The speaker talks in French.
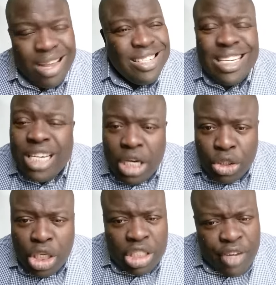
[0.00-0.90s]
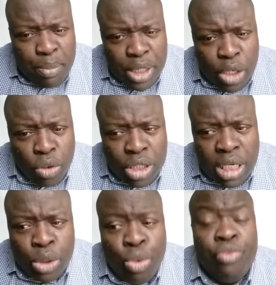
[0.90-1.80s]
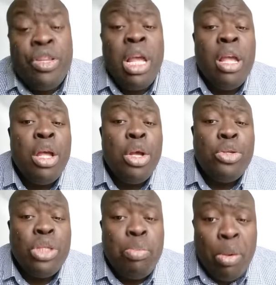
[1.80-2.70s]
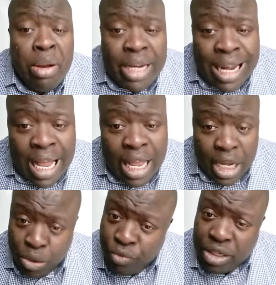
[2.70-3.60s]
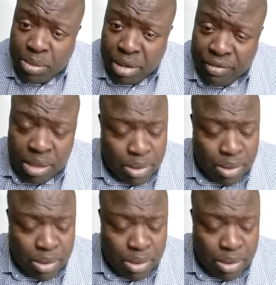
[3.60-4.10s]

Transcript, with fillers: C'est très dangereux. Je vais un peu décortiquer d'où vient ce problème des gars et d'où vient ce problème des filles.